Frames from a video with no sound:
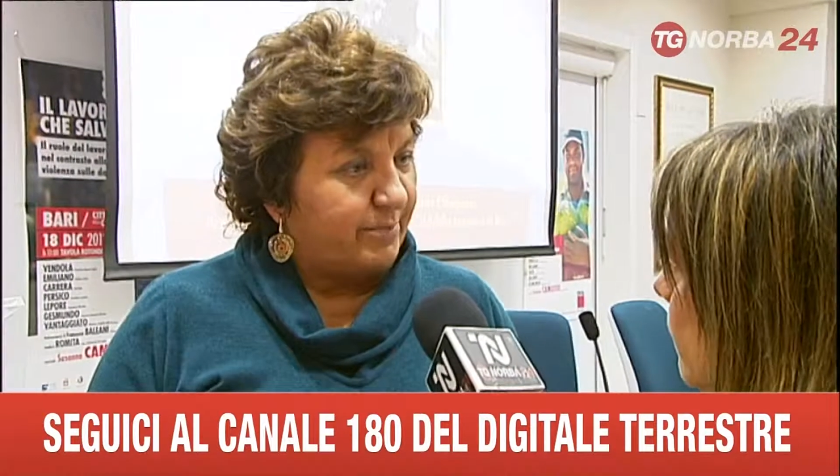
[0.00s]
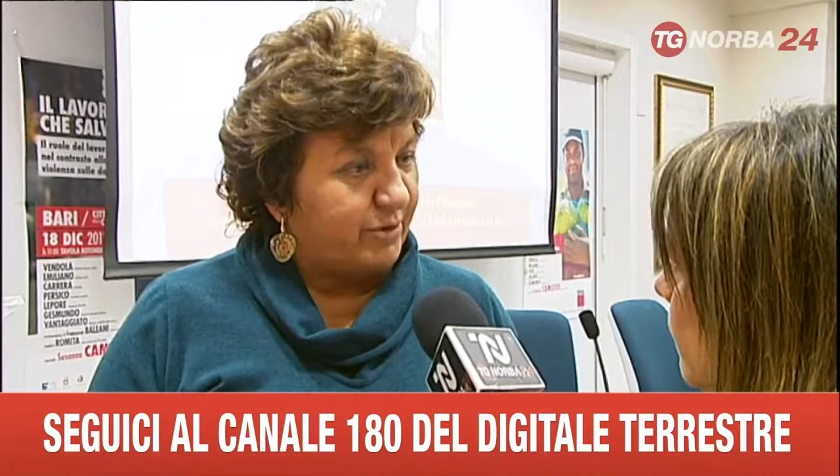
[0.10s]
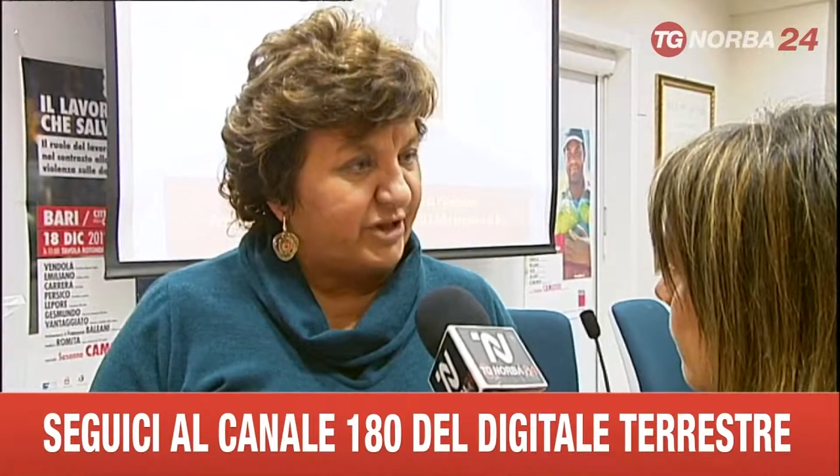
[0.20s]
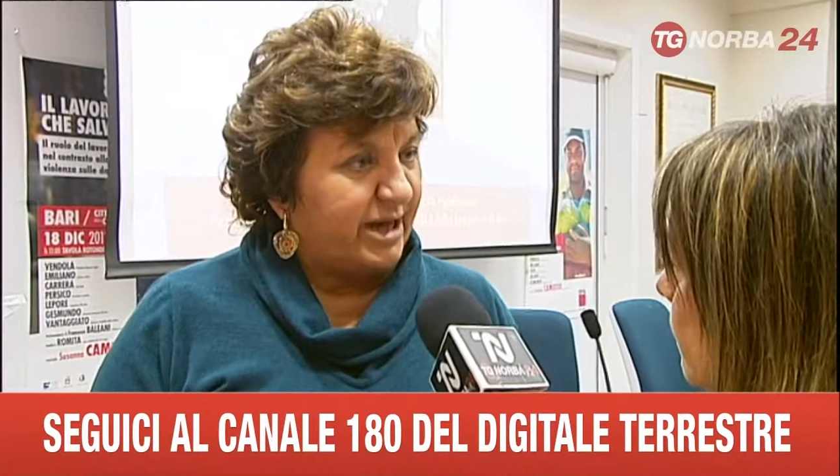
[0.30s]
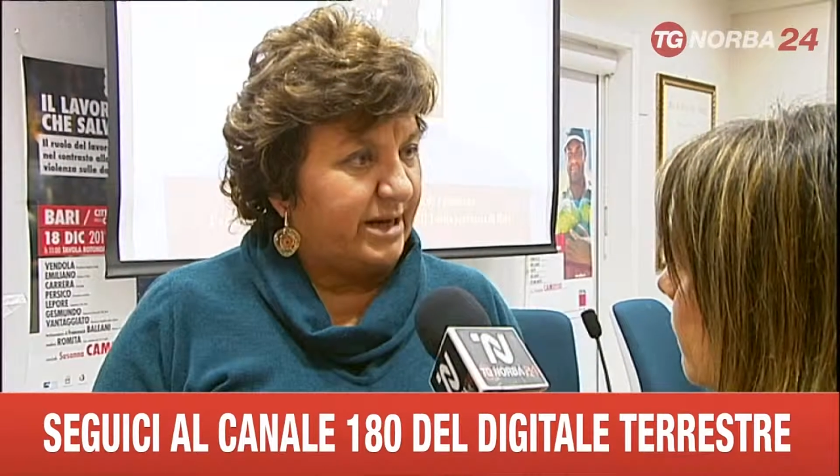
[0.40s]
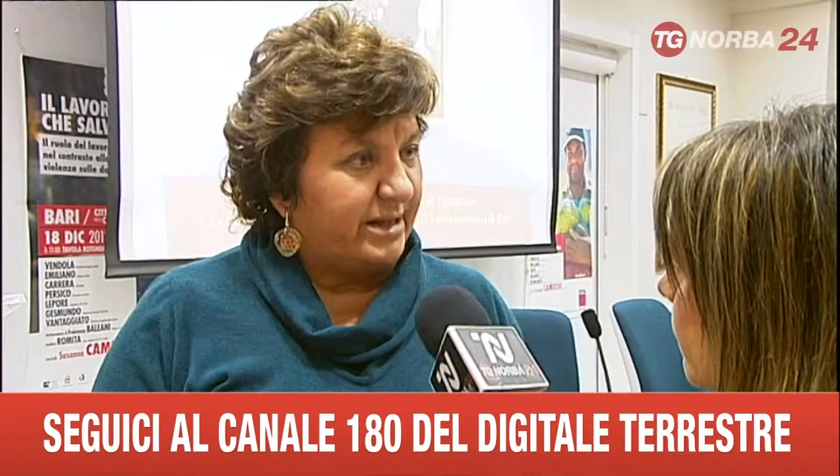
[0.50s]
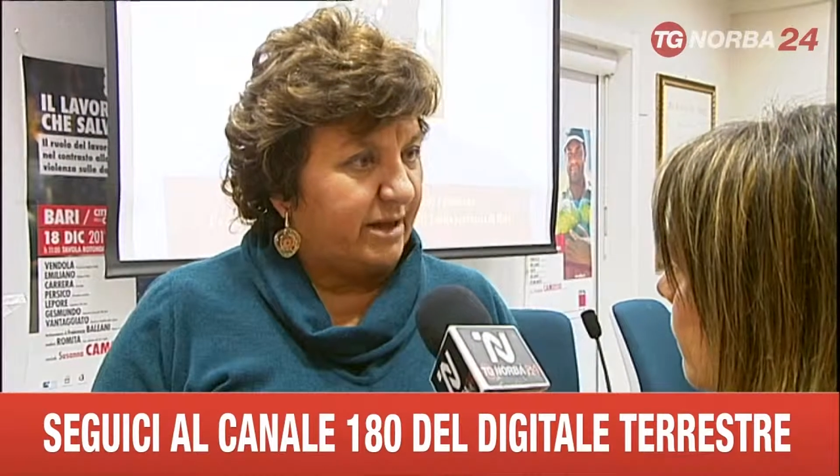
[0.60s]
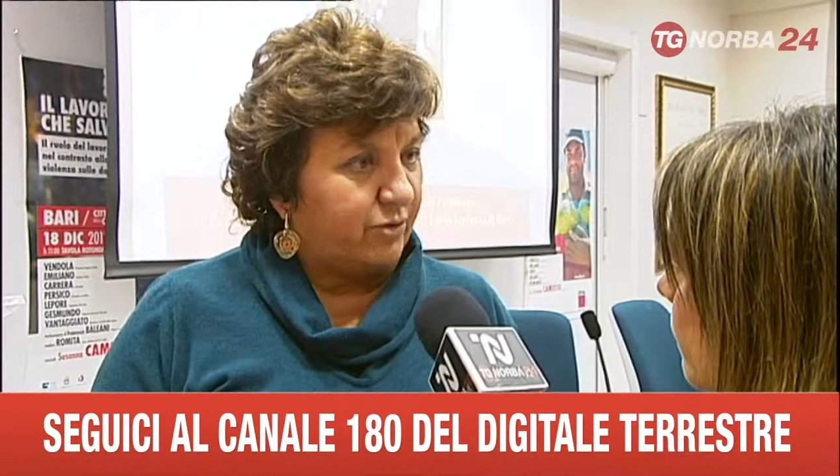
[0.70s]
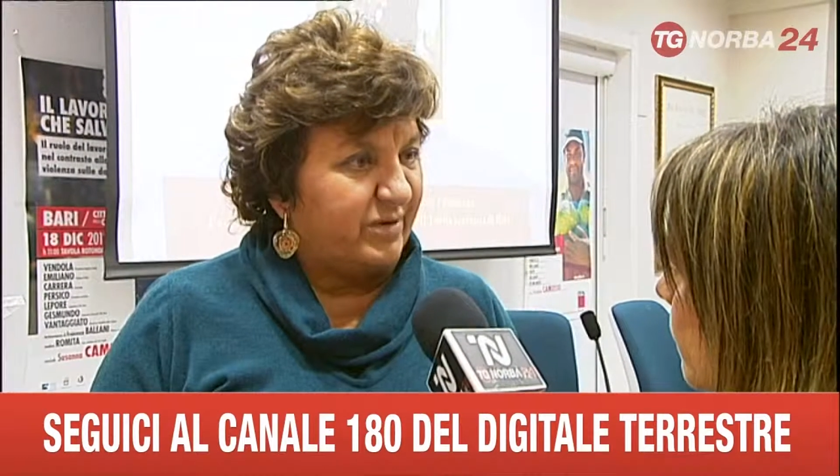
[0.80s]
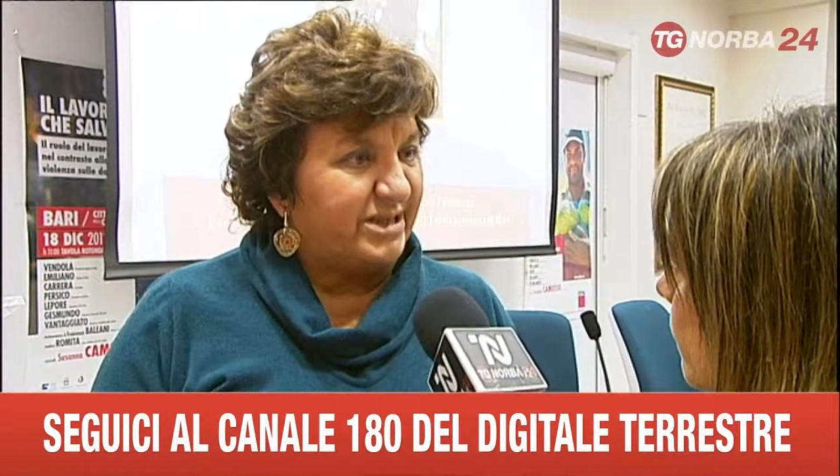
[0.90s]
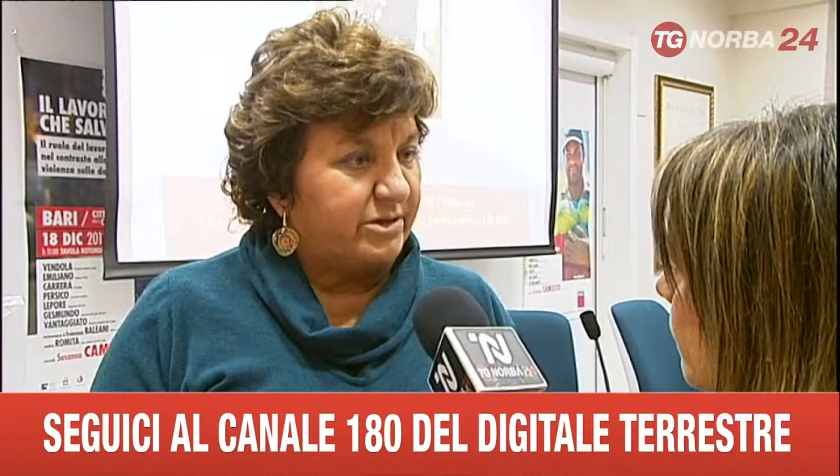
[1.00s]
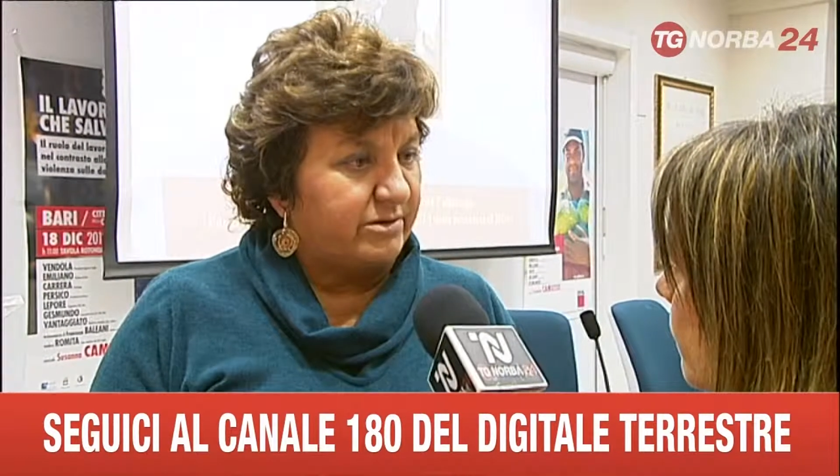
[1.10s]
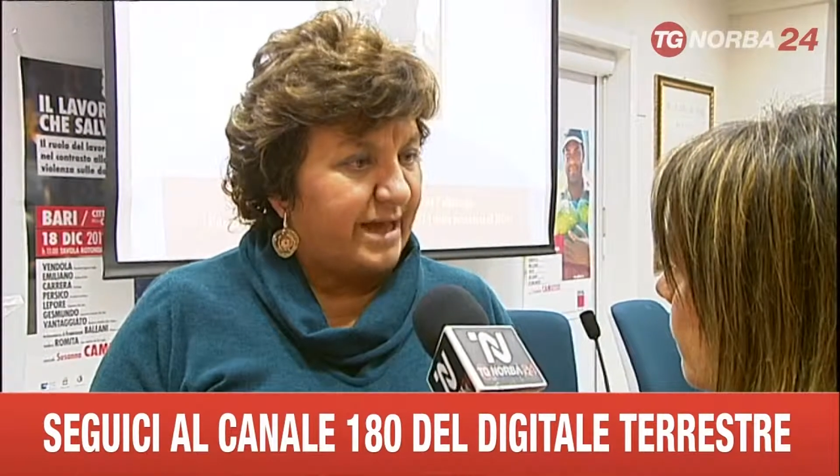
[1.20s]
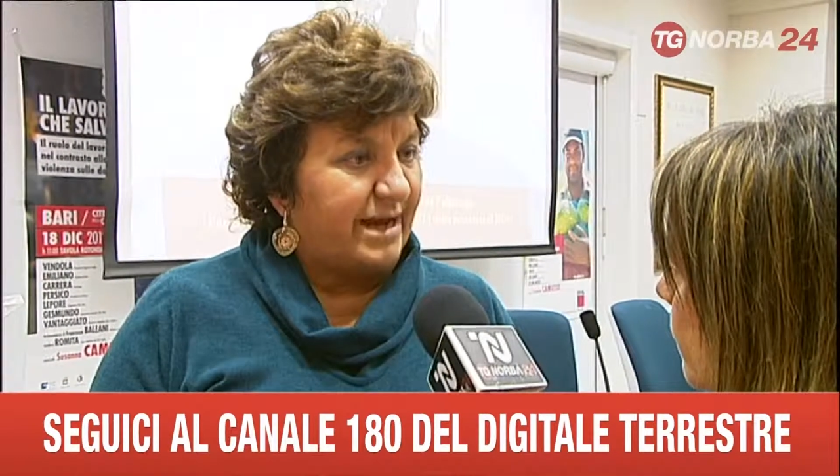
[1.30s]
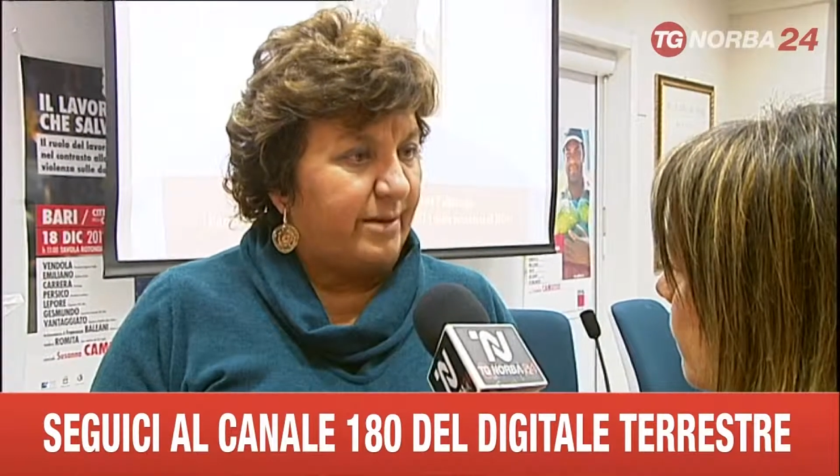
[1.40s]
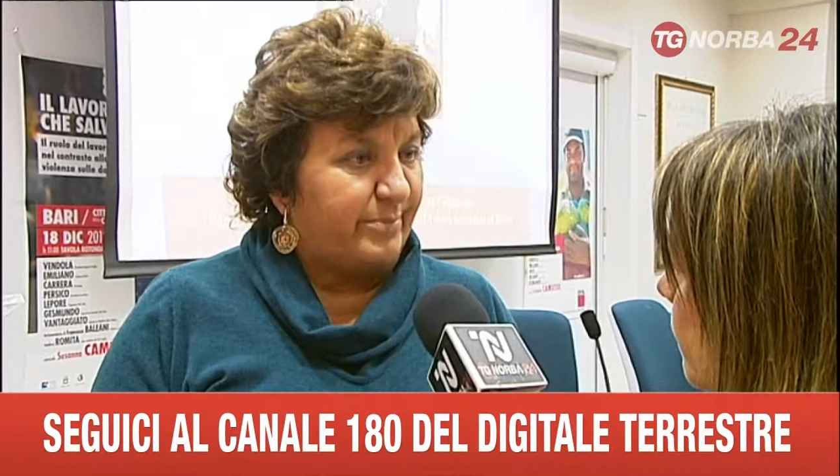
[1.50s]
potere d'acquisto delle